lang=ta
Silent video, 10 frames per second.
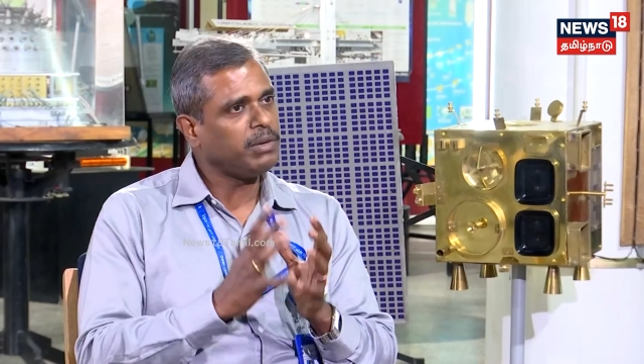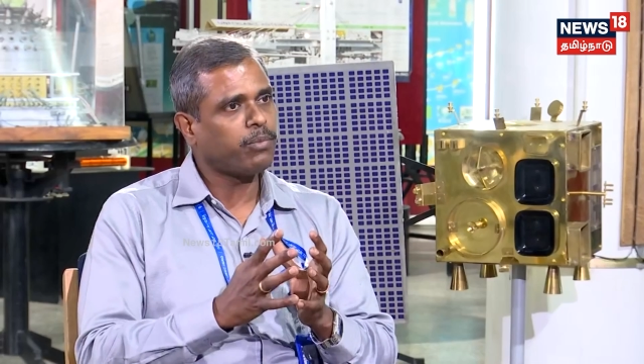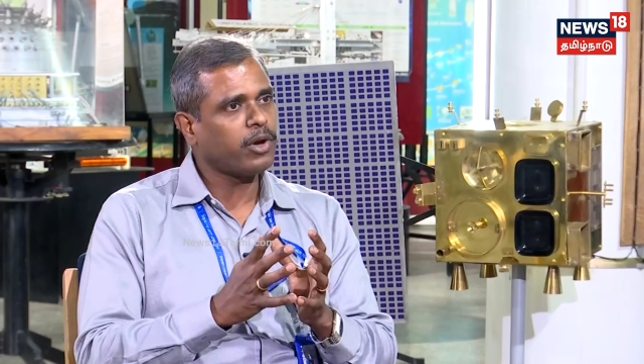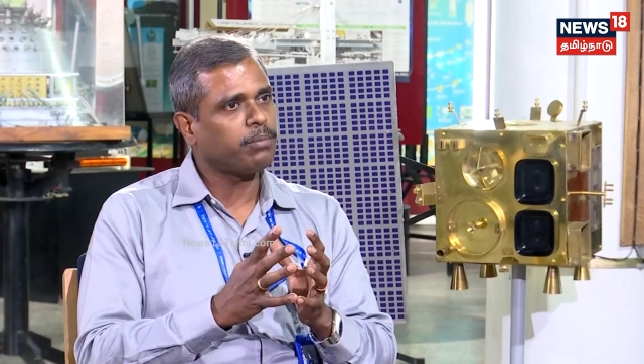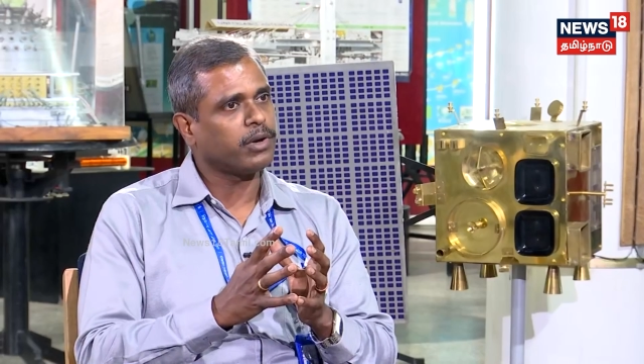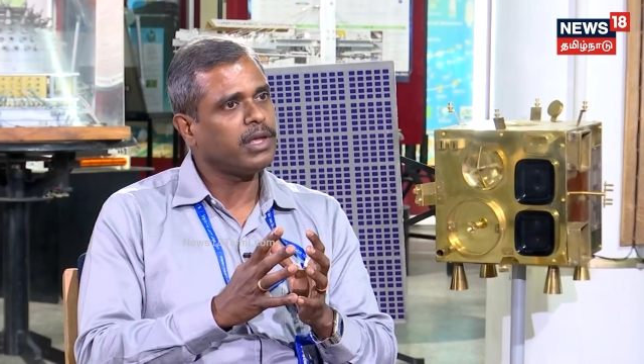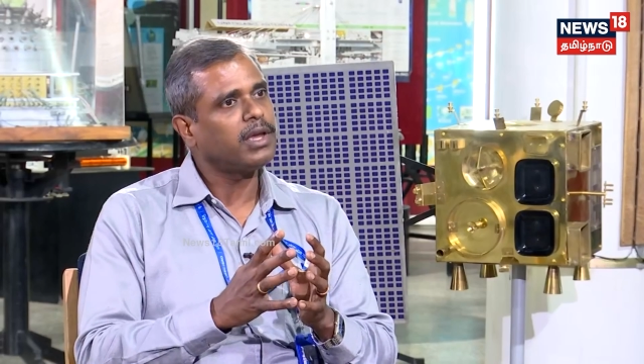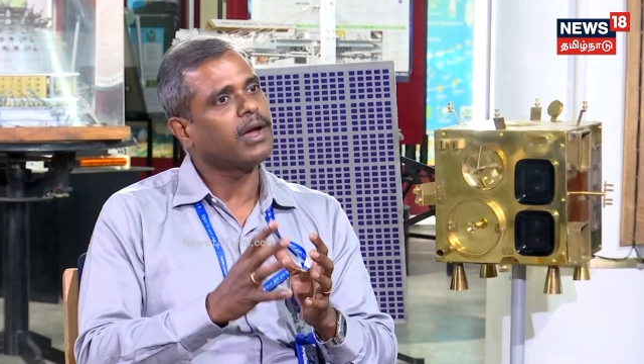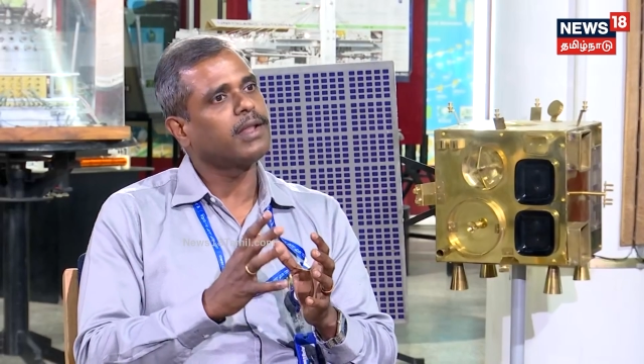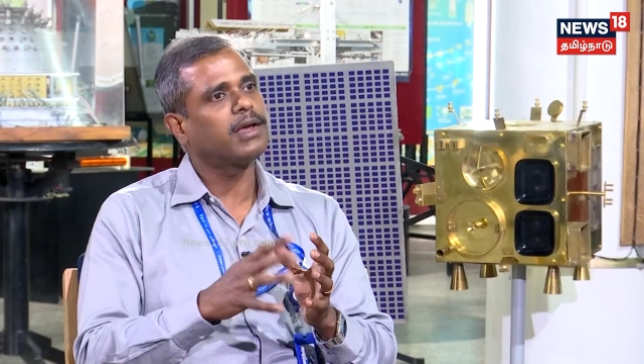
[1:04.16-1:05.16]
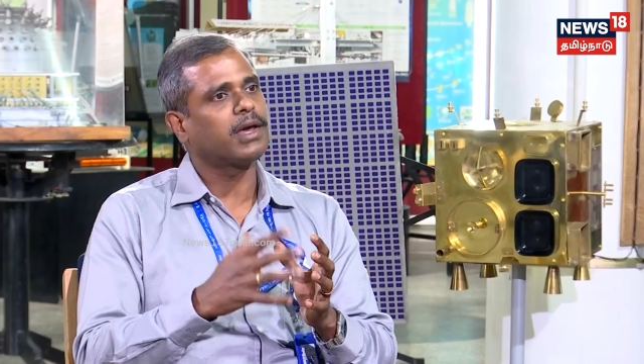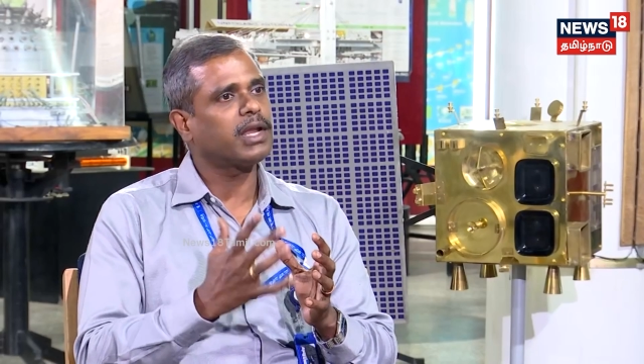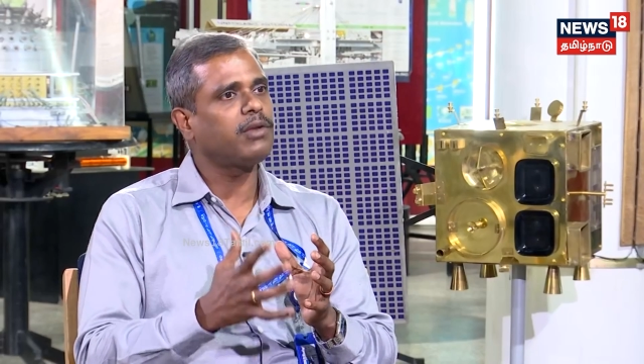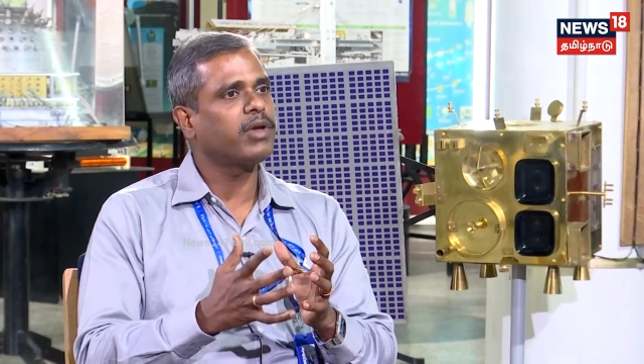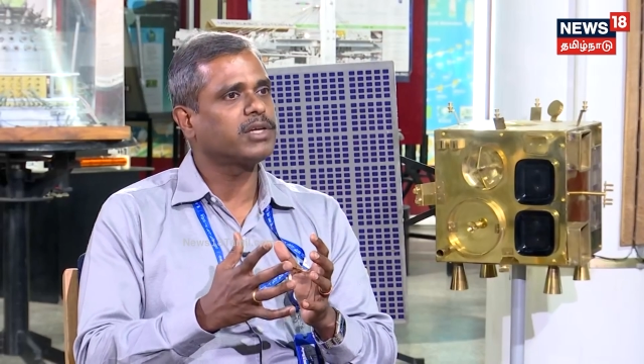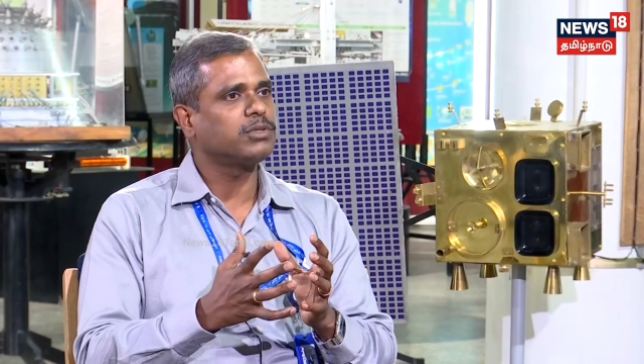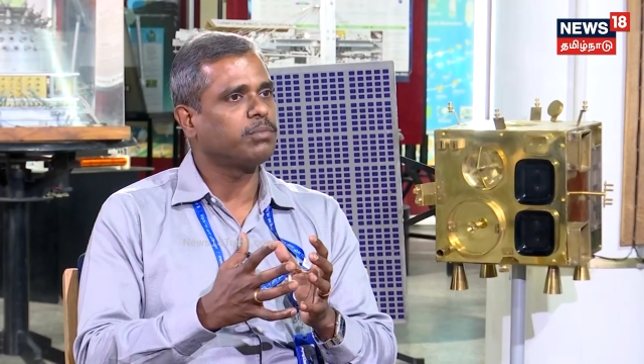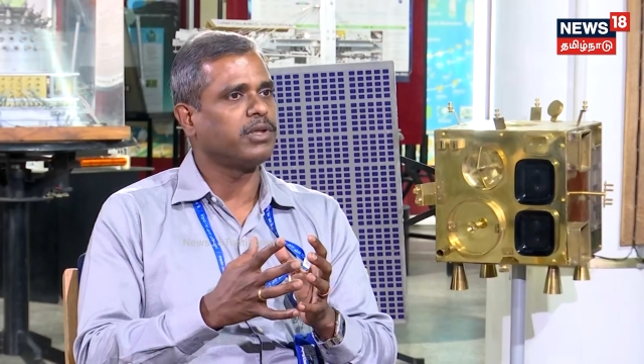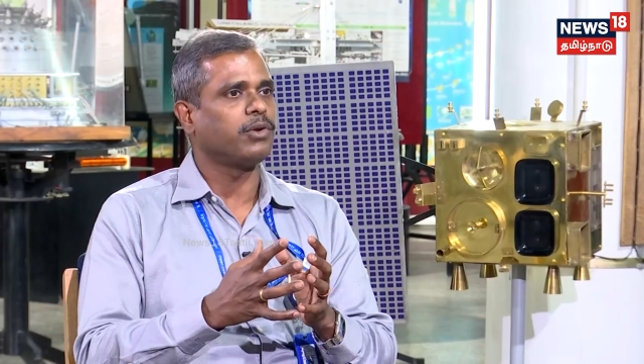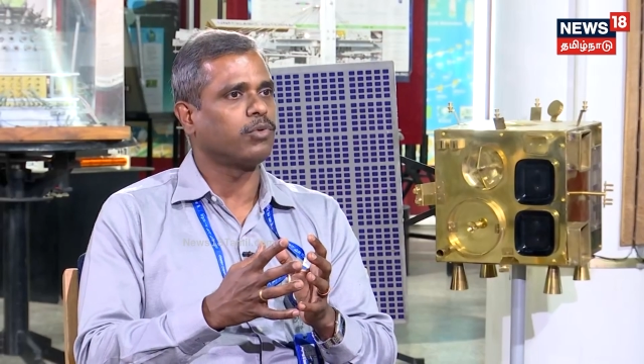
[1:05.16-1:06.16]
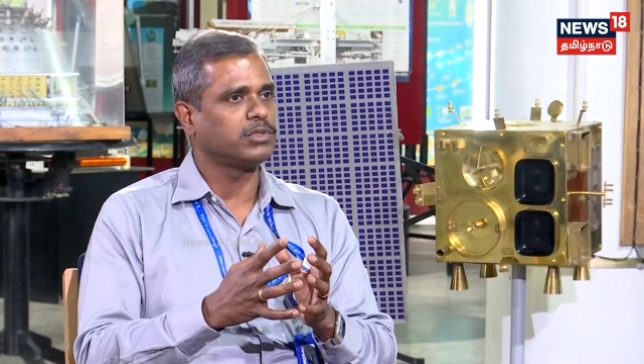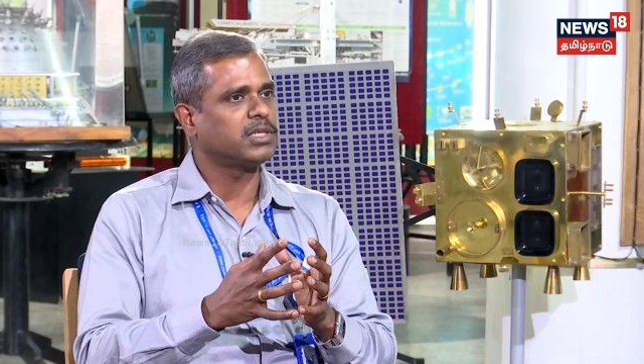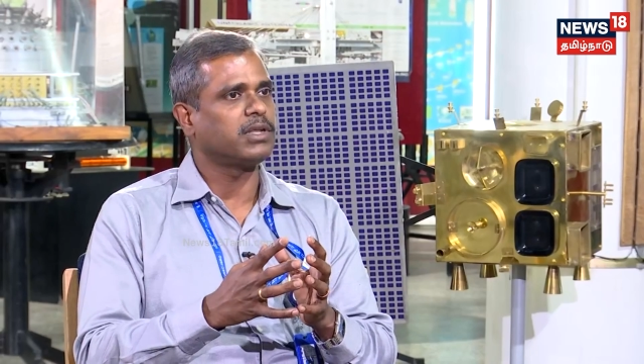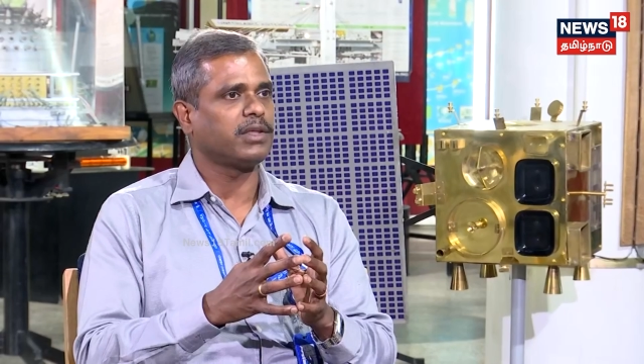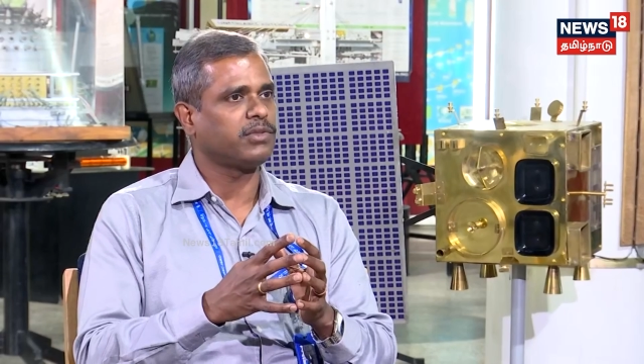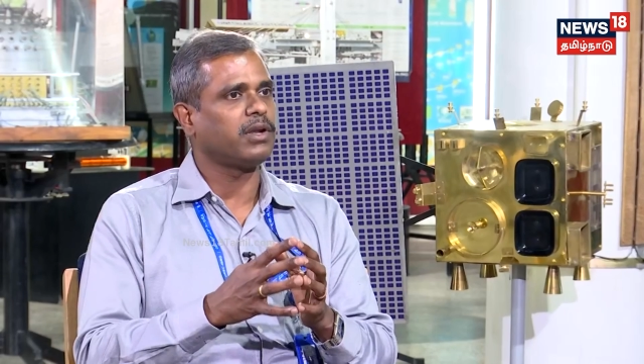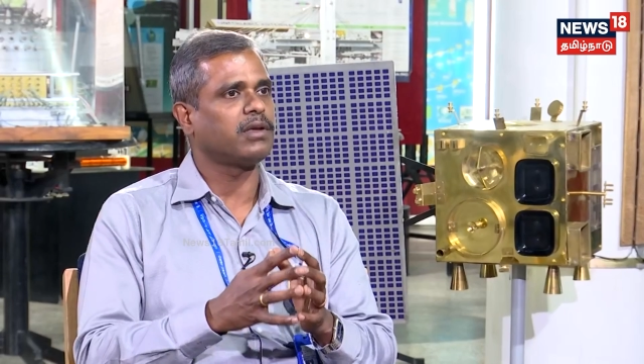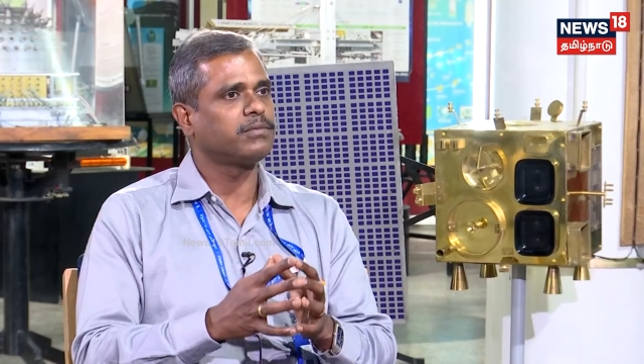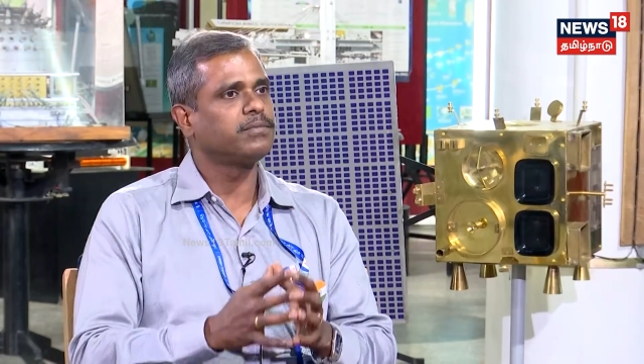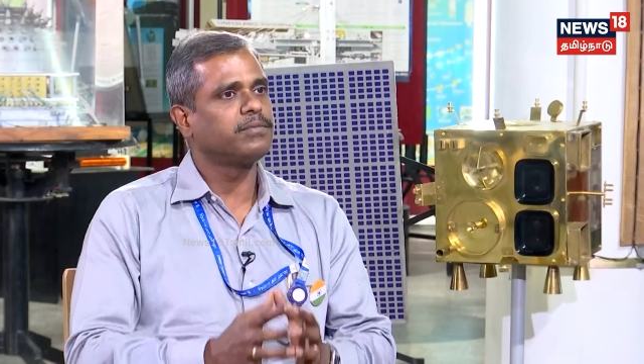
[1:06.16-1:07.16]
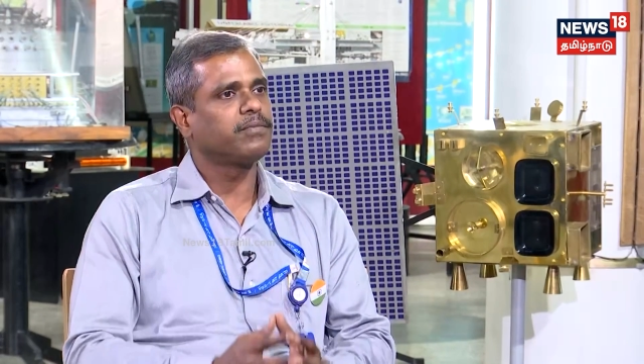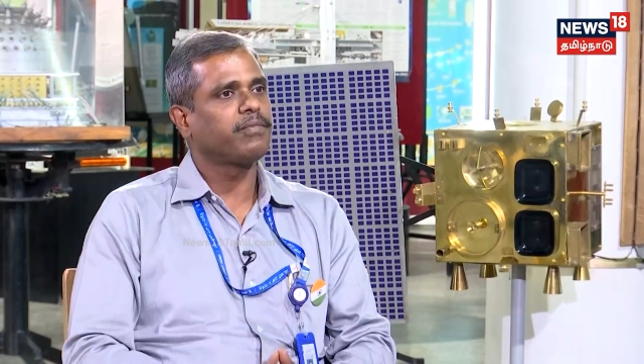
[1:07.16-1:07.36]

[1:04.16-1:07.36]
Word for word: pinpoint panni mm. அதை corrective action pannirukom சந்திரயான் okay ஓகே.